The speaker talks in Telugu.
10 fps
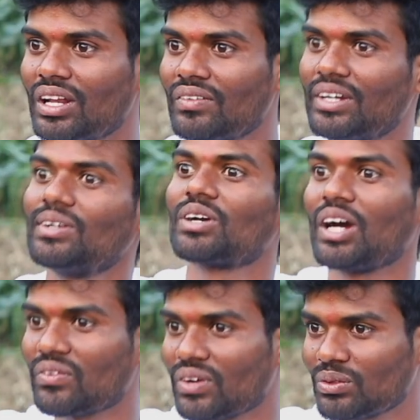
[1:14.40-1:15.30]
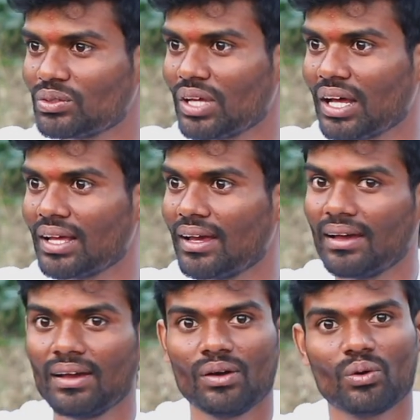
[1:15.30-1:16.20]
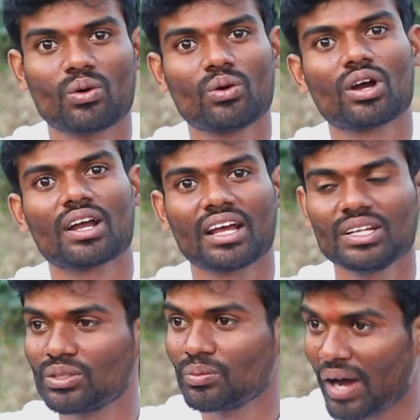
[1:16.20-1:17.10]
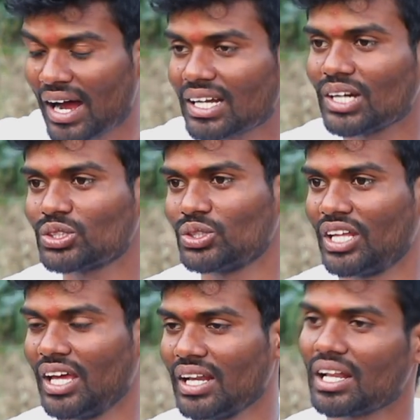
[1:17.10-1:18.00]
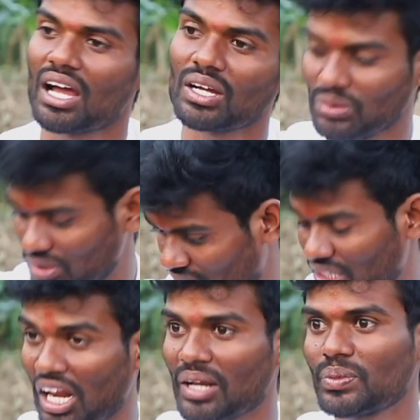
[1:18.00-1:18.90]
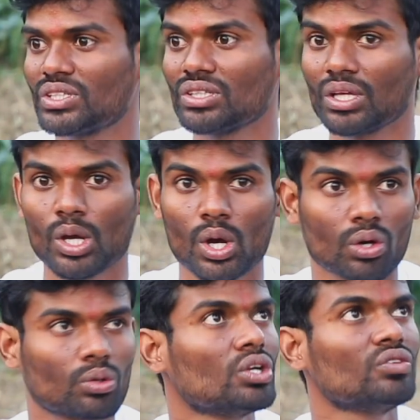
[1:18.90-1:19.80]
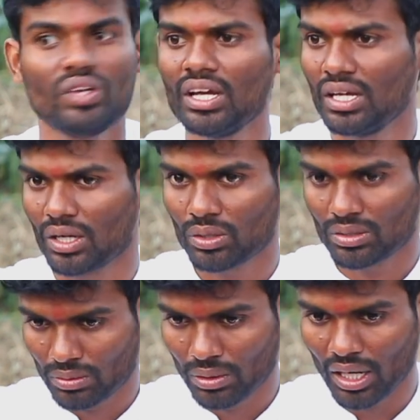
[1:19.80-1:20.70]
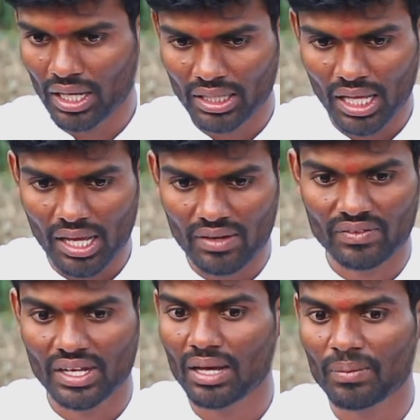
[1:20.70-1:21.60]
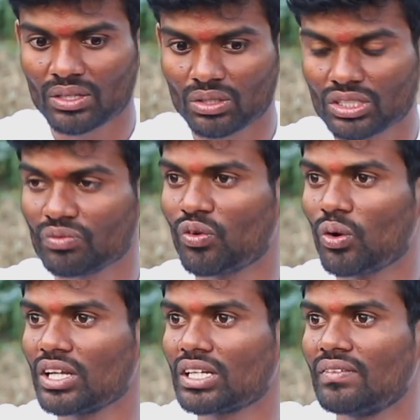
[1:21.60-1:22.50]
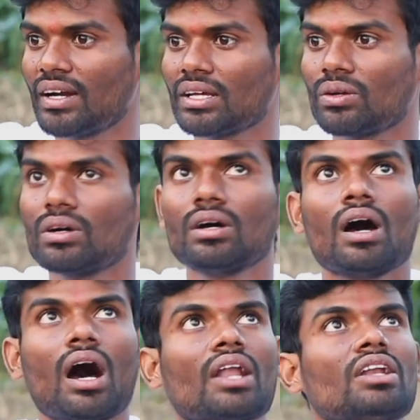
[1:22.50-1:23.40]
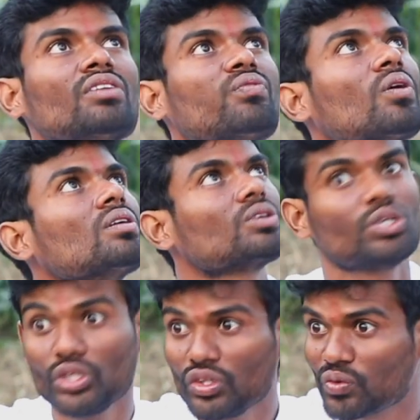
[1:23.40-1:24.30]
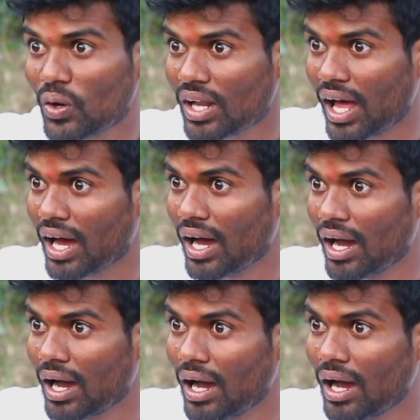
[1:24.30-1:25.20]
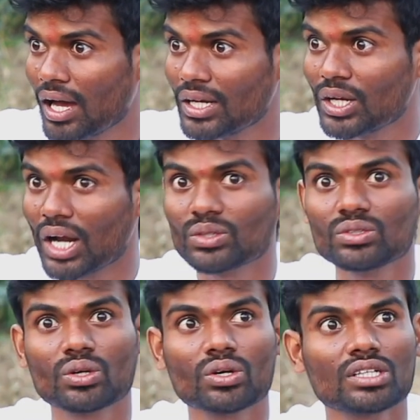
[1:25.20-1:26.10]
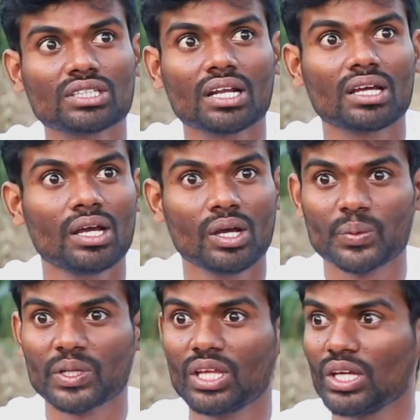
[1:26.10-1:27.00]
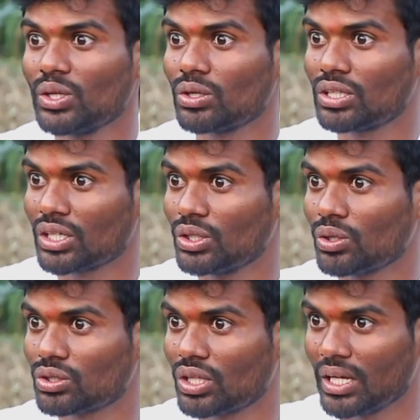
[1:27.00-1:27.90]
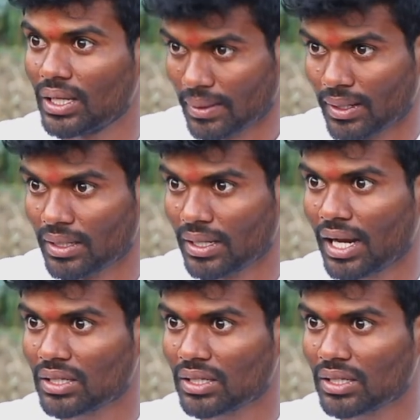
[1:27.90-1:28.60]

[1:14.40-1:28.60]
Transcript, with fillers: నిలబెట్టిన గర్వంగా ఉంది అని ఒక్కొక్క రైతు మాట్లాడుతుంటే నాకు ఇట్లా అనిపించింది కొన్ని వే కొన్ని అయితే వేల మంది వచ్చి ఫోన్లు ఇట్లా పెట్టిరు అన్ని ఫోన్లు గిన్ని ఫోన్లా నేను అనుకుని ఒక్కొక్కసారి పెద్ద హీరో వస్తే గిన్నె వస్తాయి నేను